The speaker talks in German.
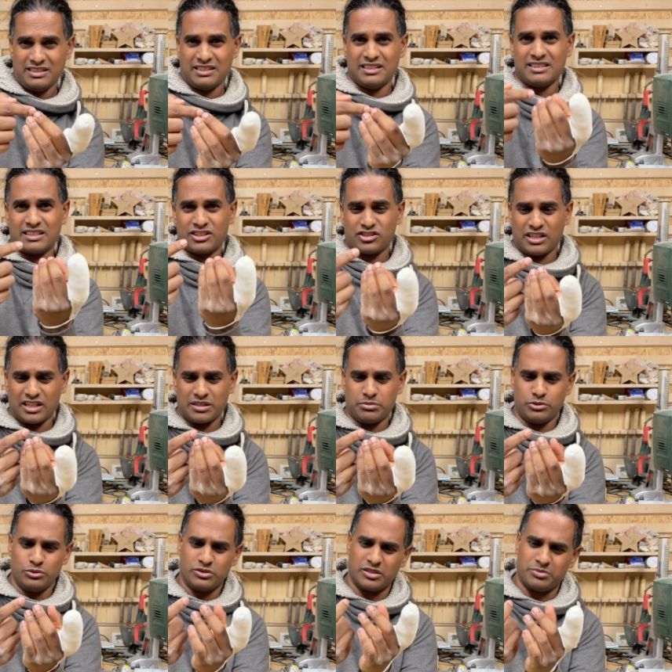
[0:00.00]
Es hat stark
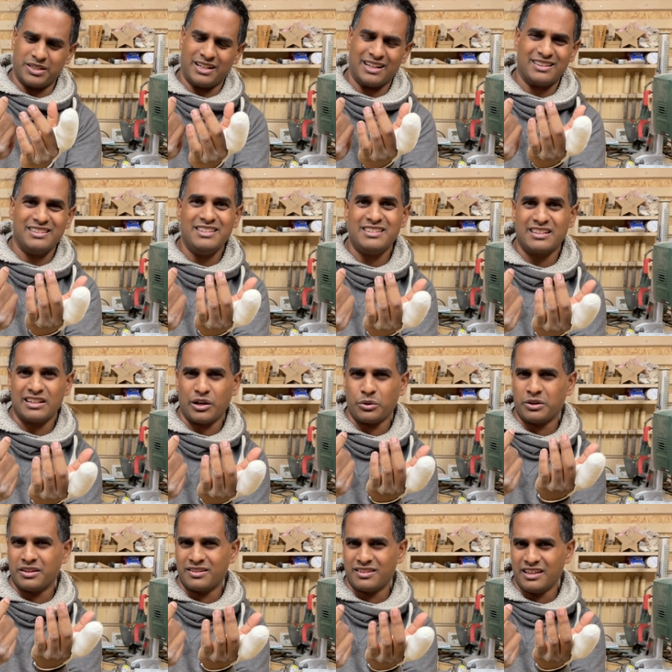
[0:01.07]
geblutet. Man hat nicht genau
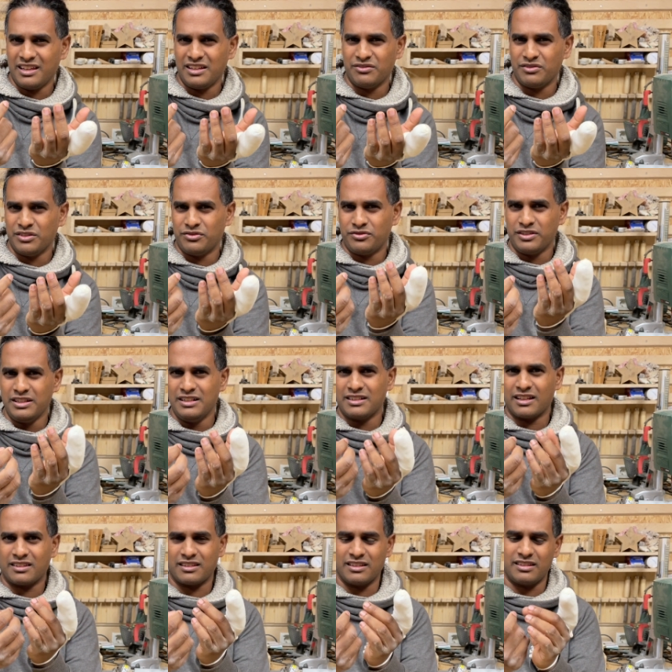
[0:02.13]
gesehen, wie viel
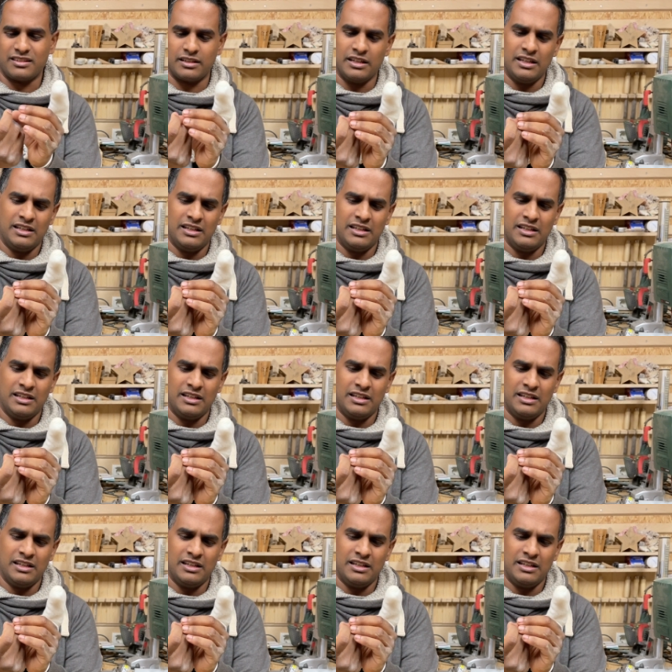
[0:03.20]
das ist.